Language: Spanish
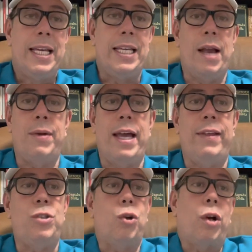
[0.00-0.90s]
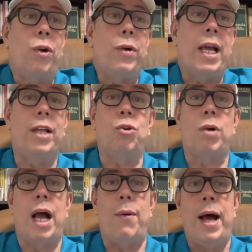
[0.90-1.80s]
y había dicho que no, ya le
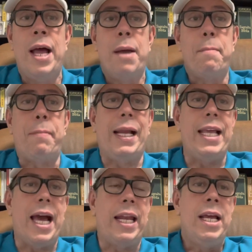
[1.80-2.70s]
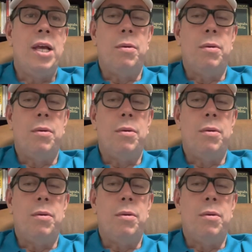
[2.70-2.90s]
tocaba pelear.